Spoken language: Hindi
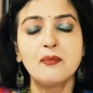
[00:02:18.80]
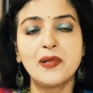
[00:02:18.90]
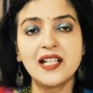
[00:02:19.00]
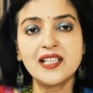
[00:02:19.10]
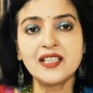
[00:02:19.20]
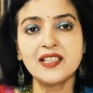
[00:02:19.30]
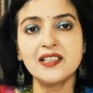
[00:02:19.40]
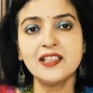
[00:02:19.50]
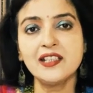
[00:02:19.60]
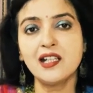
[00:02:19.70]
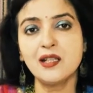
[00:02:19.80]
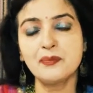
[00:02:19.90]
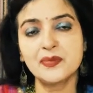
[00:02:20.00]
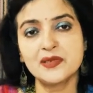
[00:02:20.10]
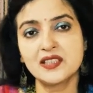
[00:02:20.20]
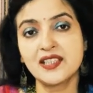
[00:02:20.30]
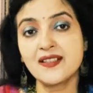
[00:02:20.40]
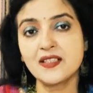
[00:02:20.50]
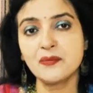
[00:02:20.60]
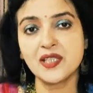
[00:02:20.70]
पाने के लिए आप
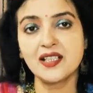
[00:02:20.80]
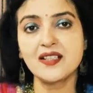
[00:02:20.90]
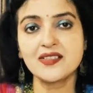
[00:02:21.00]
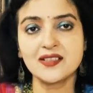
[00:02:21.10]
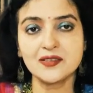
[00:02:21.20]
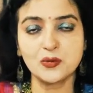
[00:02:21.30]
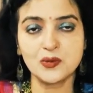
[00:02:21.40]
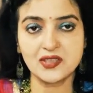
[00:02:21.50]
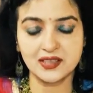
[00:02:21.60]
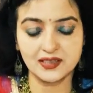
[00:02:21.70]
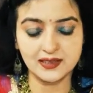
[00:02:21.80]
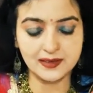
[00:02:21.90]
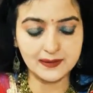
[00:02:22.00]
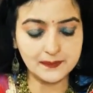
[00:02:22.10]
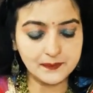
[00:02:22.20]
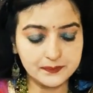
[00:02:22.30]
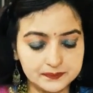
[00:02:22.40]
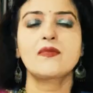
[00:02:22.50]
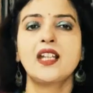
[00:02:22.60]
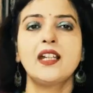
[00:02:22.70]
कैसे प्रयासरत हो सकते हैं
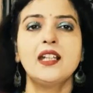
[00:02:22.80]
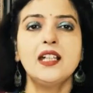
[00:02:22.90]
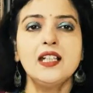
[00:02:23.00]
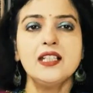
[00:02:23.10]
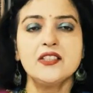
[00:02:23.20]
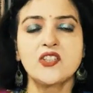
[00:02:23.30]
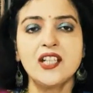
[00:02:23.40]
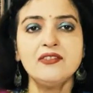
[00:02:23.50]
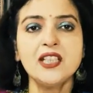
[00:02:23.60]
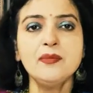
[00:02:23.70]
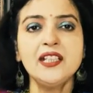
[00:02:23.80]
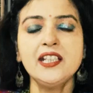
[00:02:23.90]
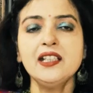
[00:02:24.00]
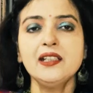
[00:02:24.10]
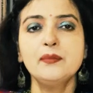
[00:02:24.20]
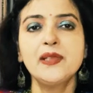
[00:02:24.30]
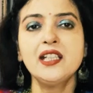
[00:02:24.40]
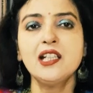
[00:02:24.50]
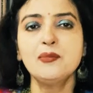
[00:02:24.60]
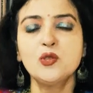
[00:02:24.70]
जनवरी महीने
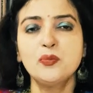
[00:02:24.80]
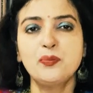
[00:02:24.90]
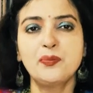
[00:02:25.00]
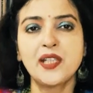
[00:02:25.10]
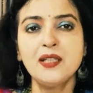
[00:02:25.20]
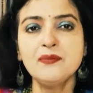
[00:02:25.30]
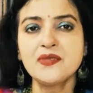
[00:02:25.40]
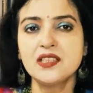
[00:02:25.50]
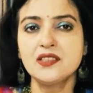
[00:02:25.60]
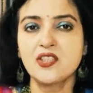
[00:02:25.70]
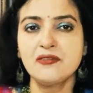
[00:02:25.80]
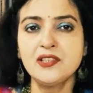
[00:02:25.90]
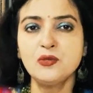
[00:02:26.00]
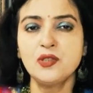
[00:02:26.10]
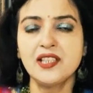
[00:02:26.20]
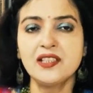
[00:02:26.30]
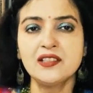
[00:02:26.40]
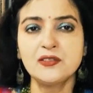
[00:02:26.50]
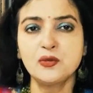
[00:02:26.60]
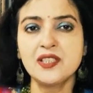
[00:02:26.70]
में आपको प्रेम जीवन को
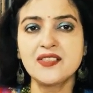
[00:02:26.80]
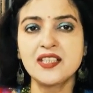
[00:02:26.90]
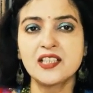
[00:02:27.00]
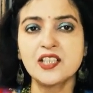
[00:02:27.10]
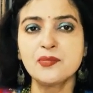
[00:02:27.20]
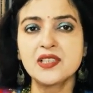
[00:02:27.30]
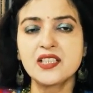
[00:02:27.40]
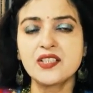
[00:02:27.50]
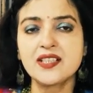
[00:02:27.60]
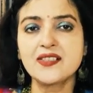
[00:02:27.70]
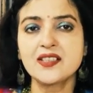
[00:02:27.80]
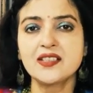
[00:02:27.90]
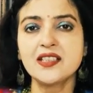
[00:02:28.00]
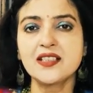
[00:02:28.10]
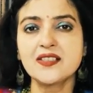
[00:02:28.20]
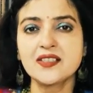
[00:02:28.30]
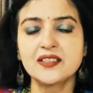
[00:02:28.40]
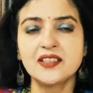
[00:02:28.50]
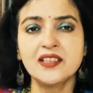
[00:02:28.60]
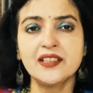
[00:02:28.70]
लेकर थोड़ी सी कश्मकश की स्थिति रह
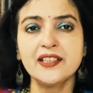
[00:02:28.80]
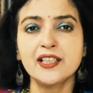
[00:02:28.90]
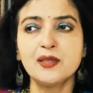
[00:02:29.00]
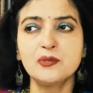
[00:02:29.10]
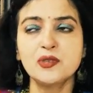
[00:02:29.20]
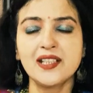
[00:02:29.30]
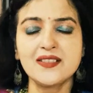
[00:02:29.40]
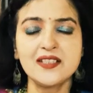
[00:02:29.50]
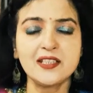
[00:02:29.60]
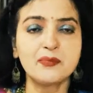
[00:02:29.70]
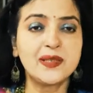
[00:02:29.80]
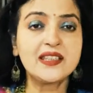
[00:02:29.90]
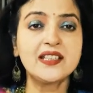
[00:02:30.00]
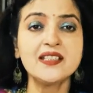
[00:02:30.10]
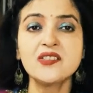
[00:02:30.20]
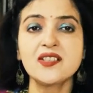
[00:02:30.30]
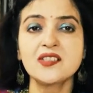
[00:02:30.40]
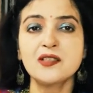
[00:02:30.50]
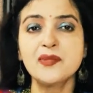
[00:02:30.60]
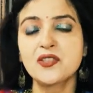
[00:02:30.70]
सकती है आपको ऐसे एक बंधन
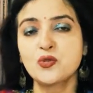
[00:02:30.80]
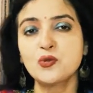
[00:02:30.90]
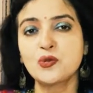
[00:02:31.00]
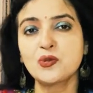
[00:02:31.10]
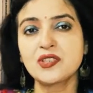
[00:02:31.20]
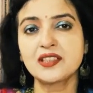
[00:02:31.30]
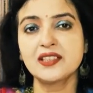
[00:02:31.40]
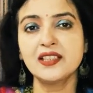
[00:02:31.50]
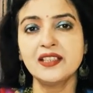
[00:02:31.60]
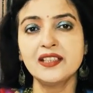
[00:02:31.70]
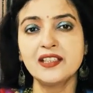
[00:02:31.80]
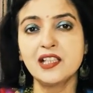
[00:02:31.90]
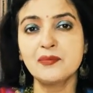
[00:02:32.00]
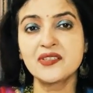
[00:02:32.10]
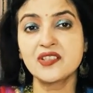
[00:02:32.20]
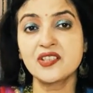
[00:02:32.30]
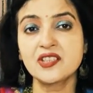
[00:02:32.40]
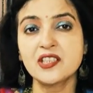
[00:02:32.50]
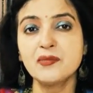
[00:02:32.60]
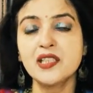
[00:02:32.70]
जैसा महसूस हो सकता है कि आप इस
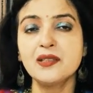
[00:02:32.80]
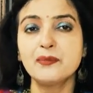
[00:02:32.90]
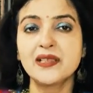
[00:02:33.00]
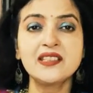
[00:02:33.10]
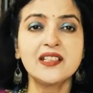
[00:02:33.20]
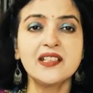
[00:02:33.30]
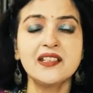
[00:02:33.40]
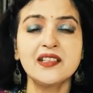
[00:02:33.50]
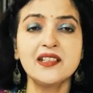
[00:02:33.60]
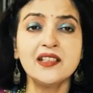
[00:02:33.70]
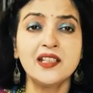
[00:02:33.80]
रिश्ते में बंध गए हैं